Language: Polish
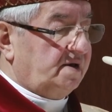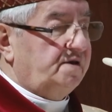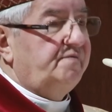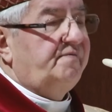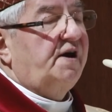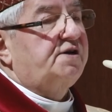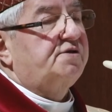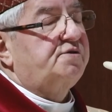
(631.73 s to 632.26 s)
I
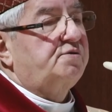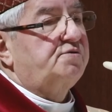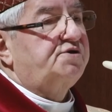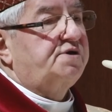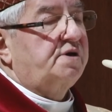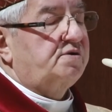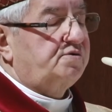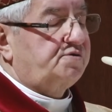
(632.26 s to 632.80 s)
warto
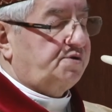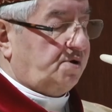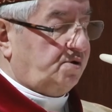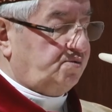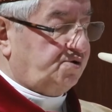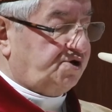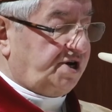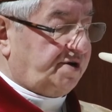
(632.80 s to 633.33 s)
z tego
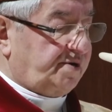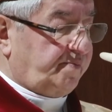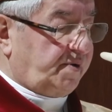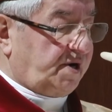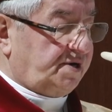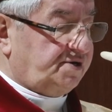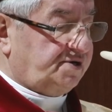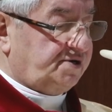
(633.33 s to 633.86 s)
zdroju
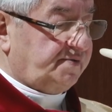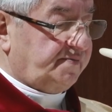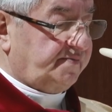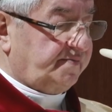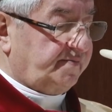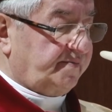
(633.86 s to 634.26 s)
czerpać